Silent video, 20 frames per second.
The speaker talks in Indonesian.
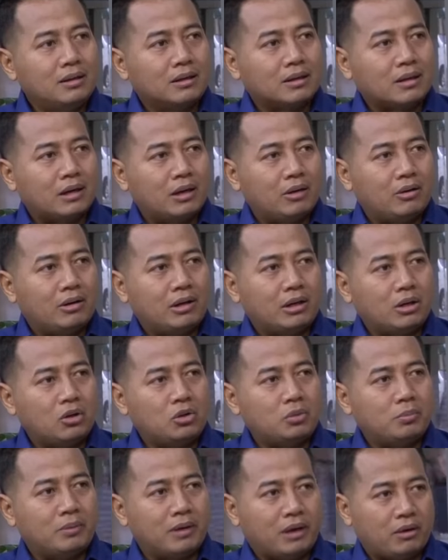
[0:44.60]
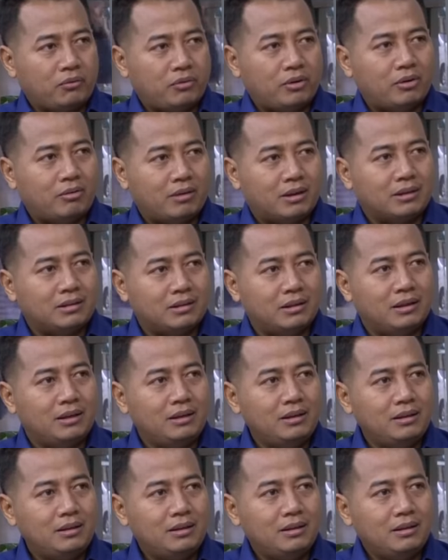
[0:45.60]
kalau harus mengevaluasi
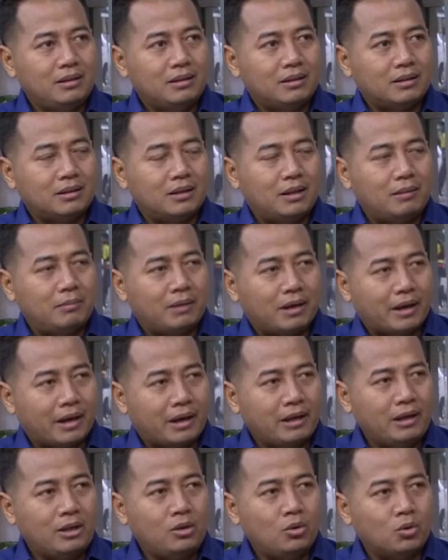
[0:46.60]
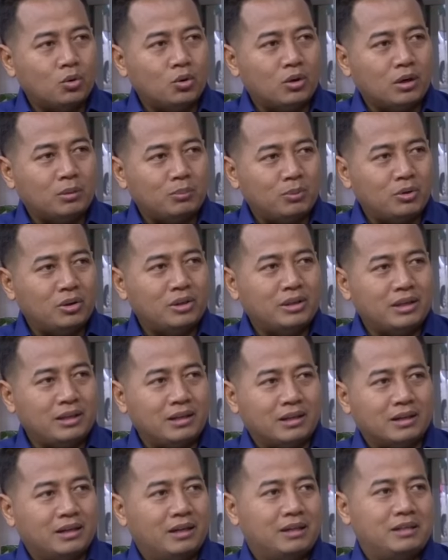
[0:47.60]
dan mengedit dukungan
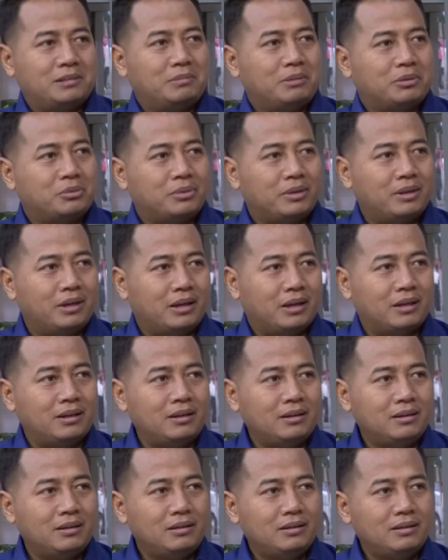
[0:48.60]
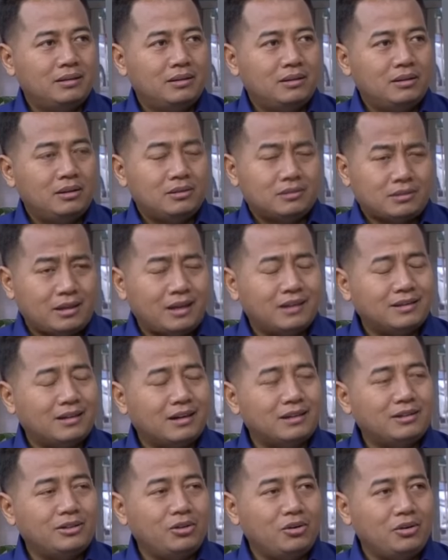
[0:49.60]
politiknya ke Anies Baswedan. Rasional. Oh, Sangat
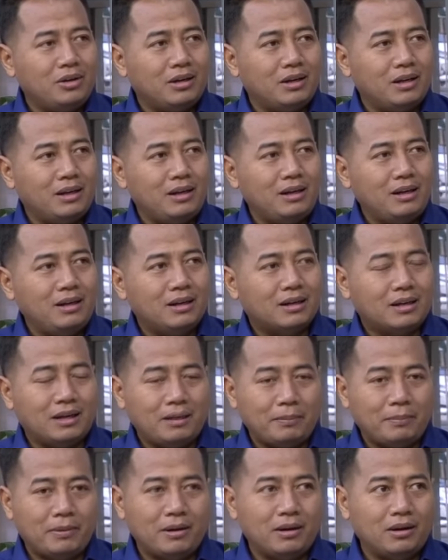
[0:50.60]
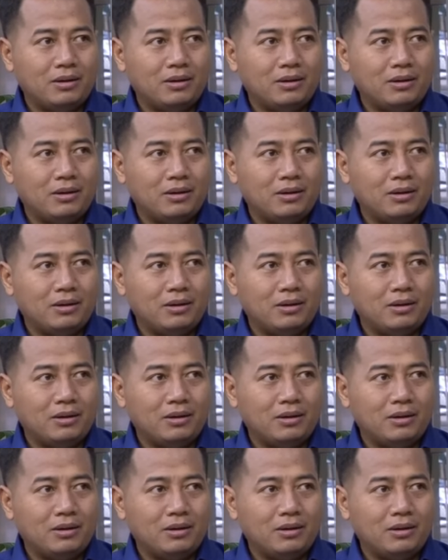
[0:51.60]
rasional. Anies Baswedan